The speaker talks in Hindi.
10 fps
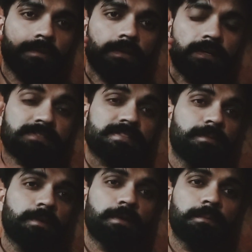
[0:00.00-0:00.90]
अस्सलाम
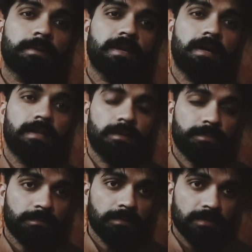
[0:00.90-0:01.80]
वालेकुम क्या हाल है आप
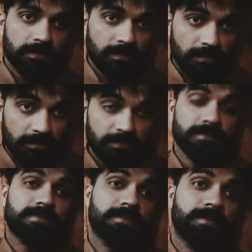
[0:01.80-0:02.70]
सबके ठीक है खैरियत
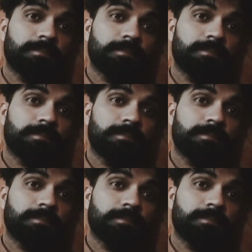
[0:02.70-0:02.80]
से